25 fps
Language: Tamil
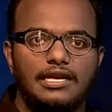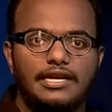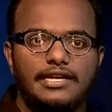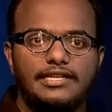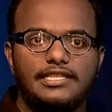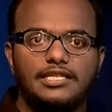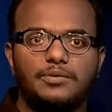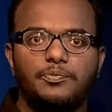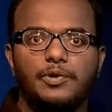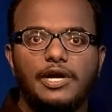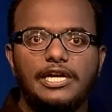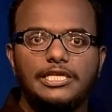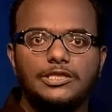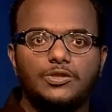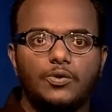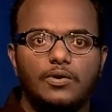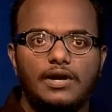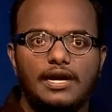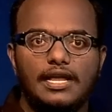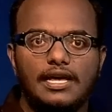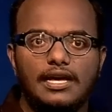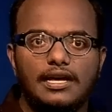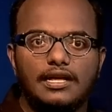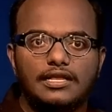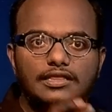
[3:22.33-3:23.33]
இதுக்கு முன்னாடி
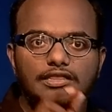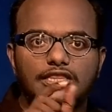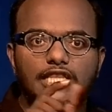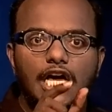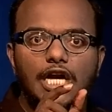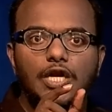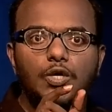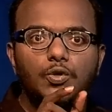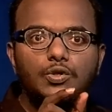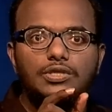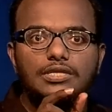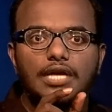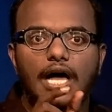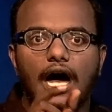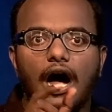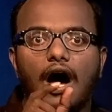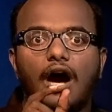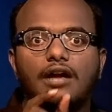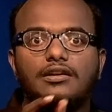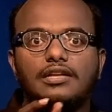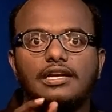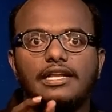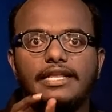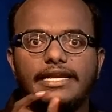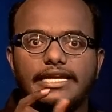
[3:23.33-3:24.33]
சொன்னல தனுஷ்
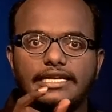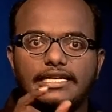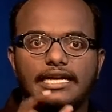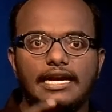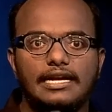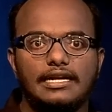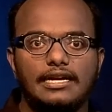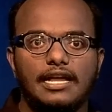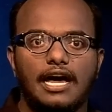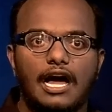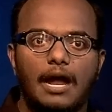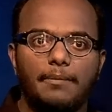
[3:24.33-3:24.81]
ஆர்டிலரி கன்